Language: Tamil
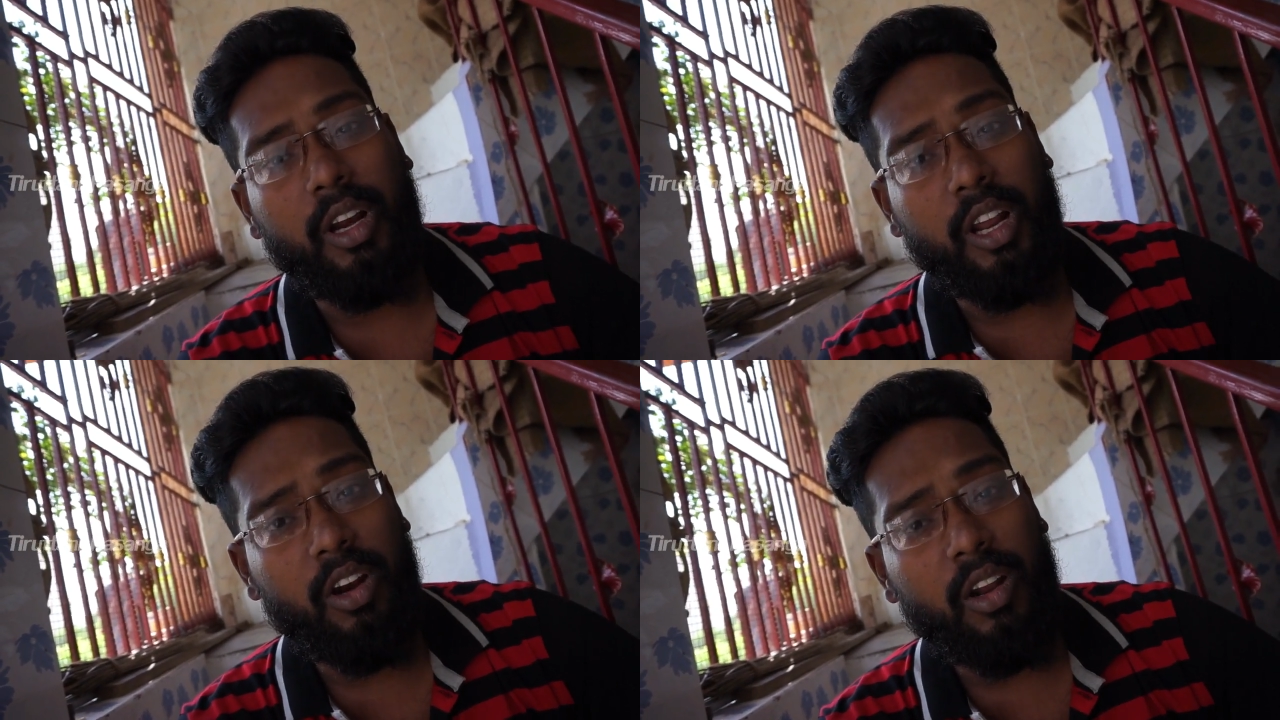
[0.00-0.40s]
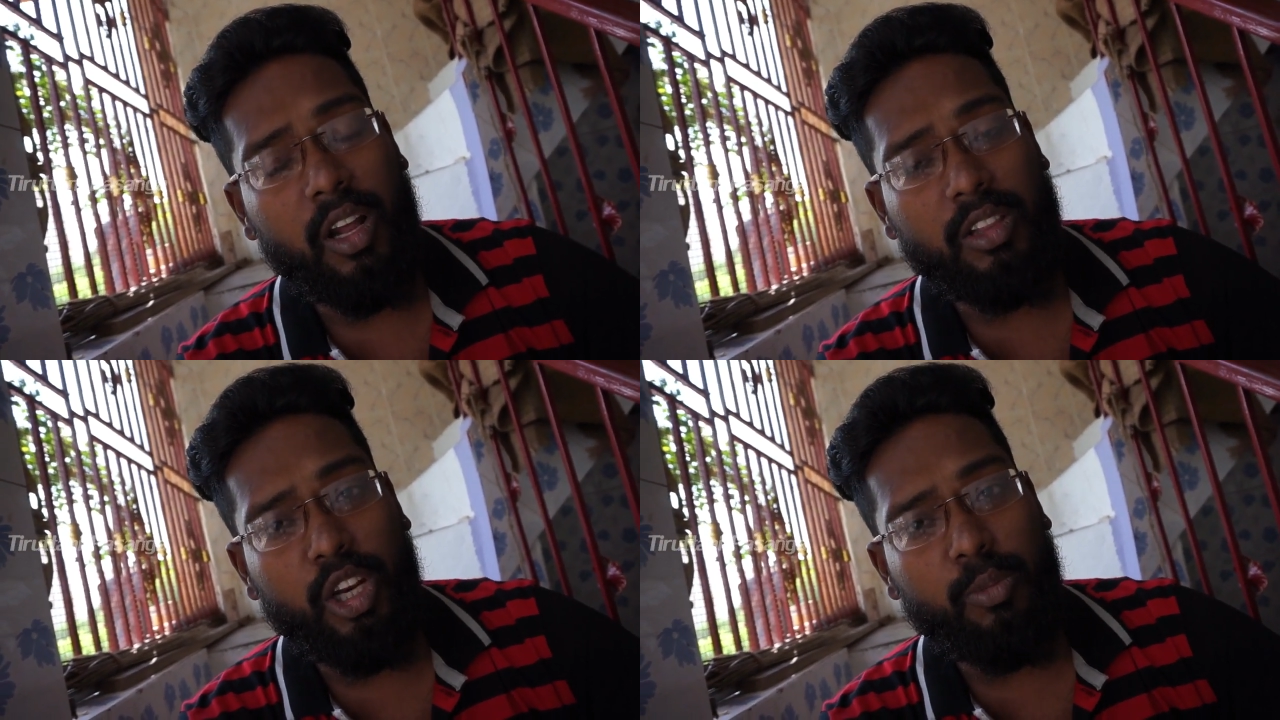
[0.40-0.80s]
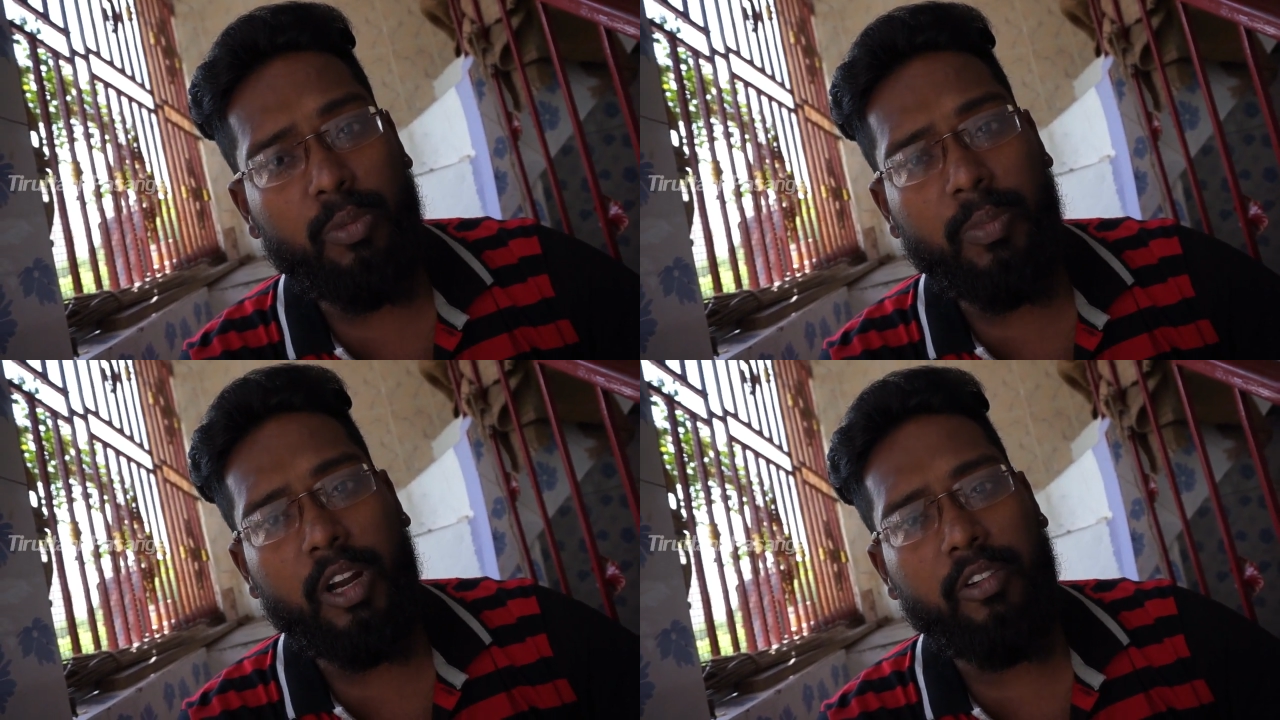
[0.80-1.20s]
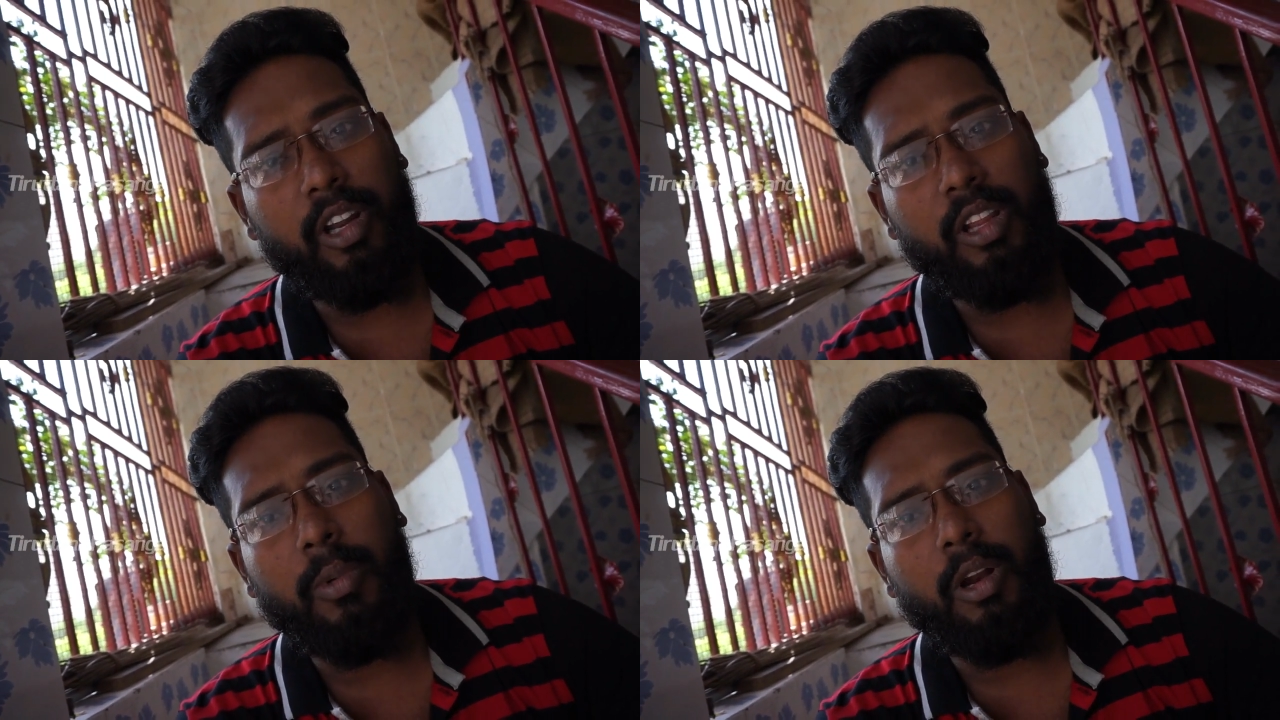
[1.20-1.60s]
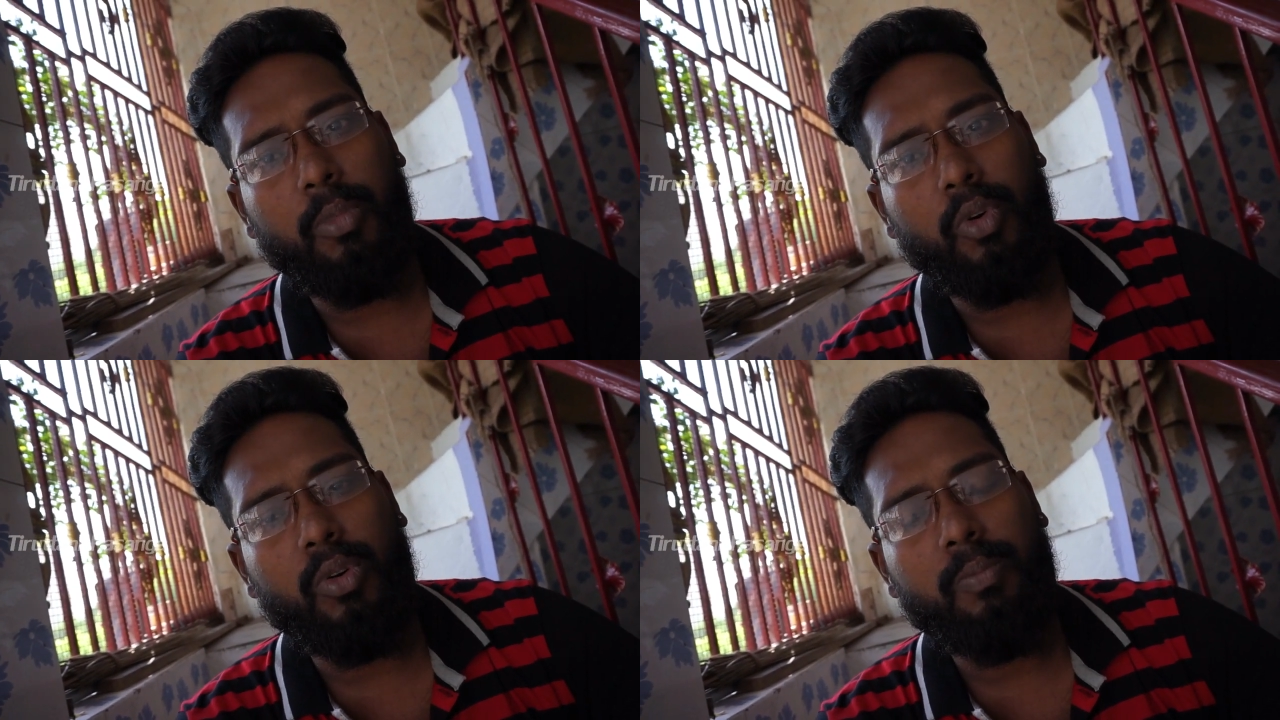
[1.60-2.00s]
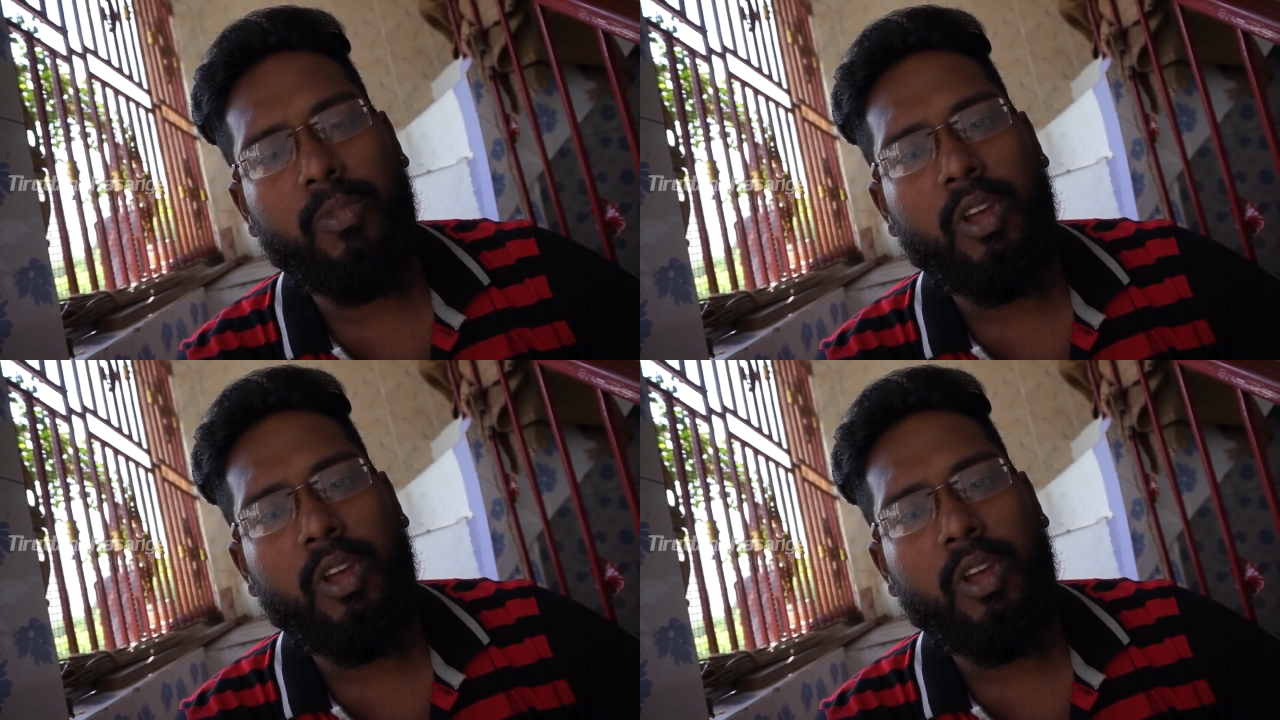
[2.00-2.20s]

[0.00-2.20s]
ரெகுலராக தினமும் பண்ண வேண்டியதை பண்ண போகிறோம்